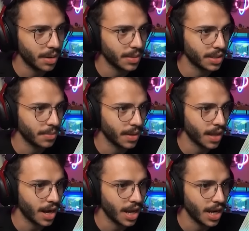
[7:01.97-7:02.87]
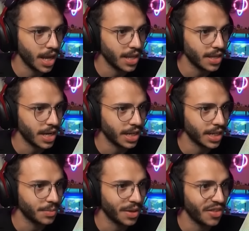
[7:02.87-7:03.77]
ما بيضه بيضة الله لا جعل لا
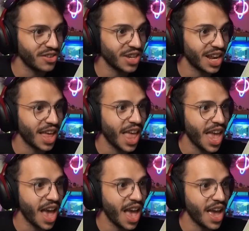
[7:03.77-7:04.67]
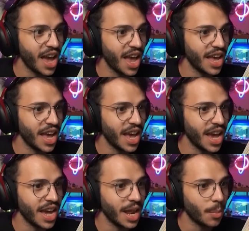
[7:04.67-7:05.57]
تبيضين ان شاء الله
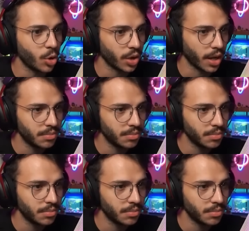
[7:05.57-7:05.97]
الين بكره